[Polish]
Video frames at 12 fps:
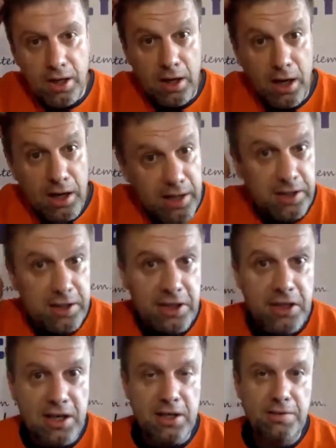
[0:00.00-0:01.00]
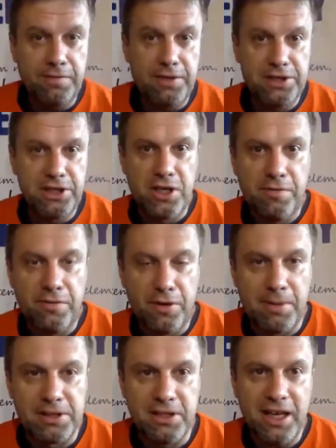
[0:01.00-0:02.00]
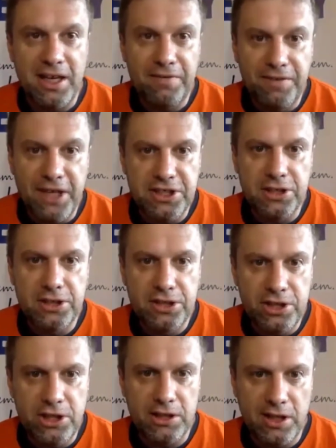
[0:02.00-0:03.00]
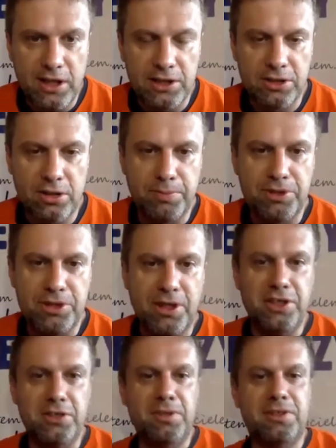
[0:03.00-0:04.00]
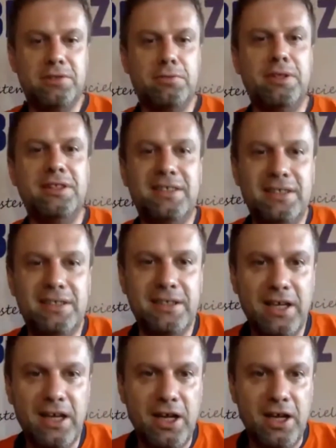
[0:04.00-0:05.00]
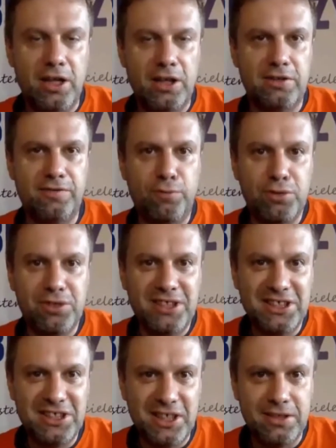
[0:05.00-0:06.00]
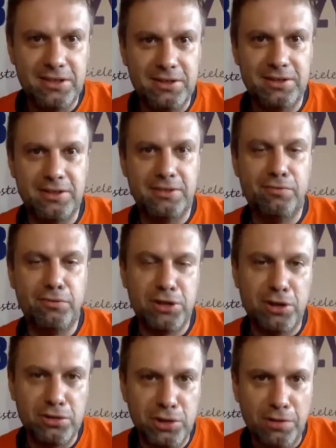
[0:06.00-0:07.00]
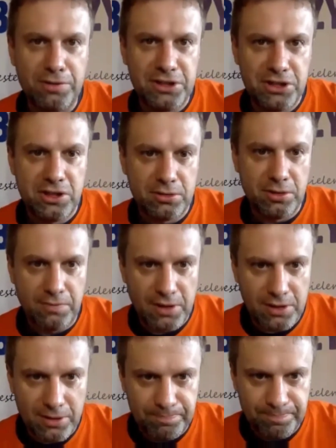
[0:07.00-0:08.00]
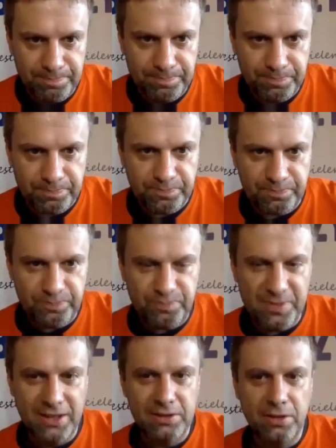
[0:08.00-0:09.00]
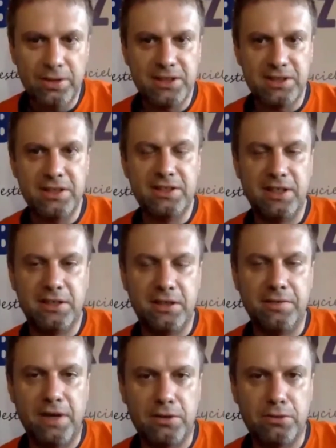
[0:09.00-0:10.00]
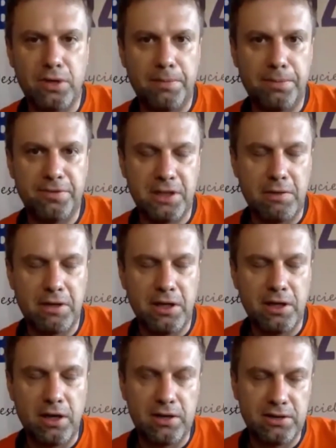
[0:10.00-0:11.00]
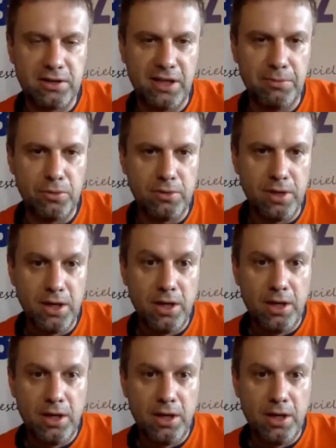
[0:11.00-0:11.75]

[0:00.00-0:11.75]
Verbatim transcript: Ale kilka najważniejszych informacji. Jak wiecie, dzisiaj także rozpoczęliśmy słynny dwutydzień, dwutygodniowy tydzień gotowania. To jest inicjatywa, która powstała kilka lat temu,